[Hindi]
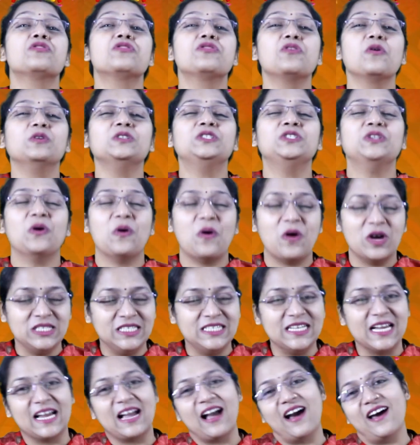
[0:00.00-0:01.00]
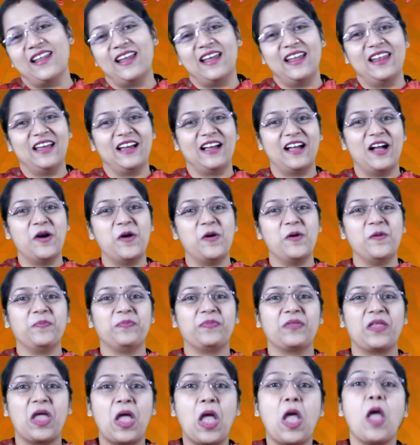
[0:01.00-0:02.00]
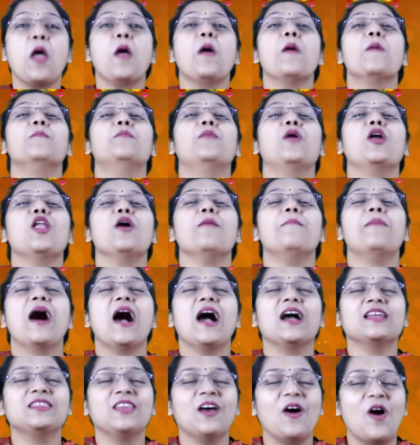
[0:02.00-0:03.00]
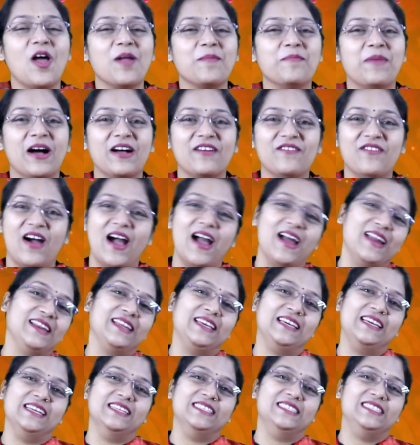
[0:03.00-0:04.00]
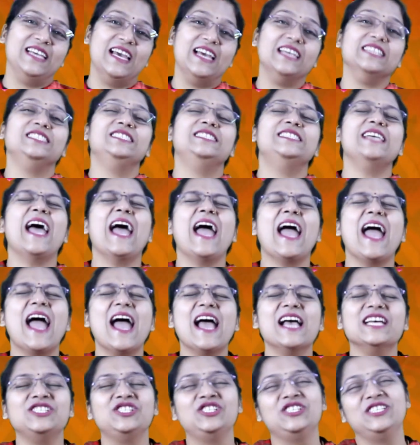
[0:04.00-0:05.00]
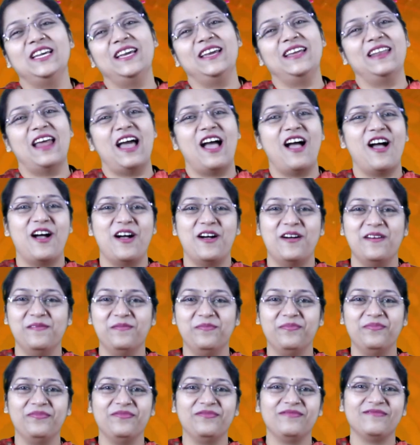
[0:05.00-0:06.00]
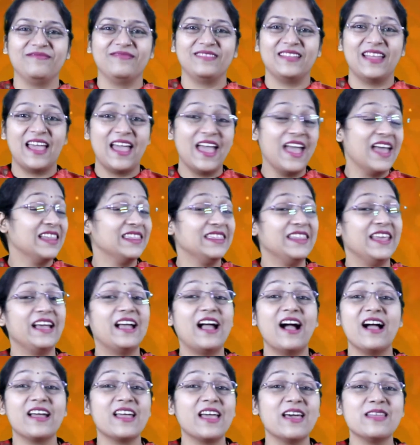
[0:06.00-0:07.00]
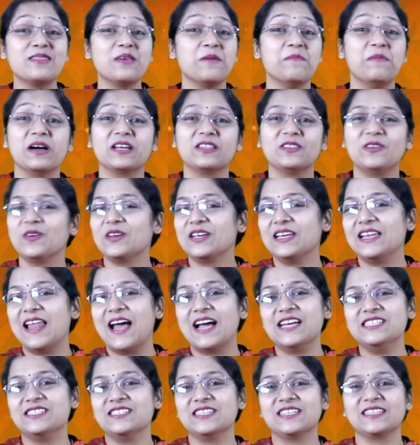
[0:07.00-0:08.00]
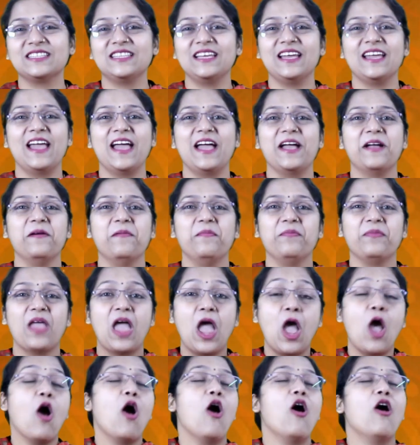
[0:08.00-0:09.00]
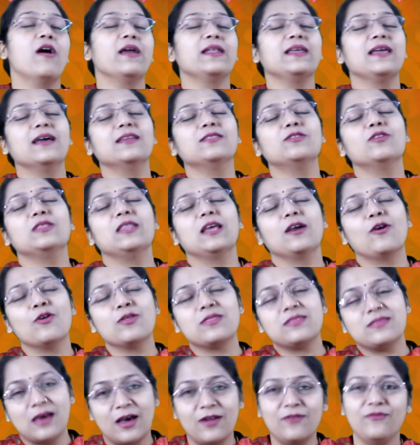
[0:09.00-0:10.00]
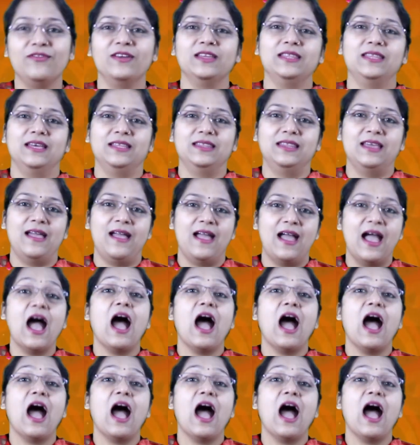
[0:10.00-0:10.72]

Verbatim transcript: सोचो और जयकारा लगाओ बोलो भक्त और भगवान की जय जय श्री राम देखा कैसे भक्तों की लाज रखते हैं और ये तो देखो सर्वविदित है